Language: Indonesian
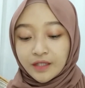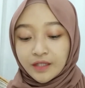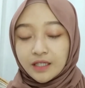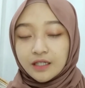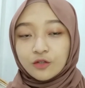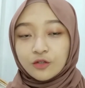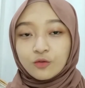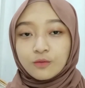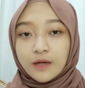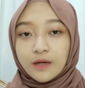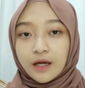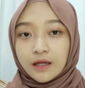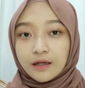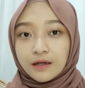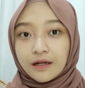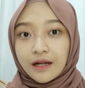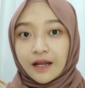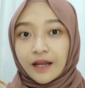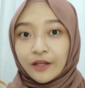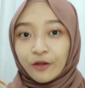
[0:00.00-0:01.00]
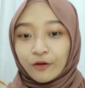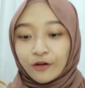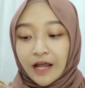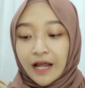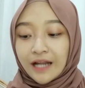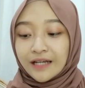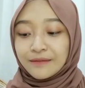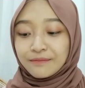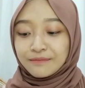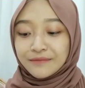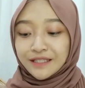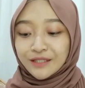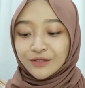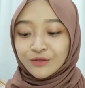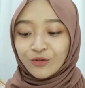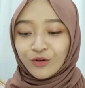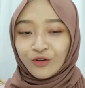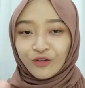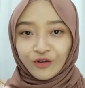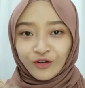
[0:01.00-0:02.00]
ini tuh bahan rayon adem
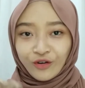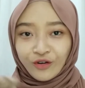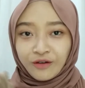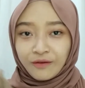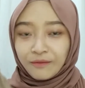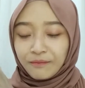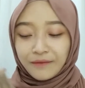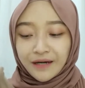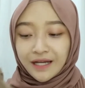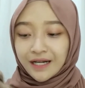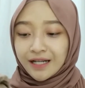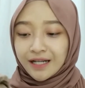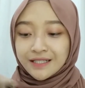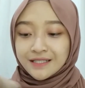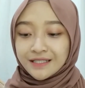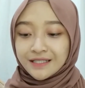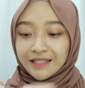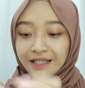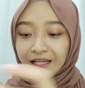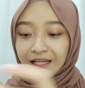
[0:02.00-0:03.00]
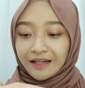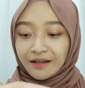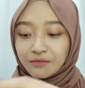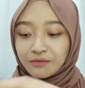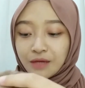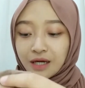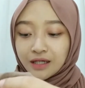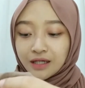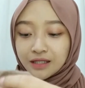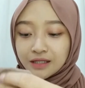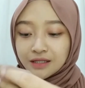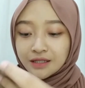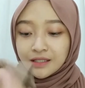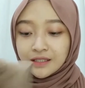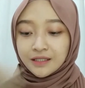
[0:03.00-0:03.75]
gitu loh parah sih enak banget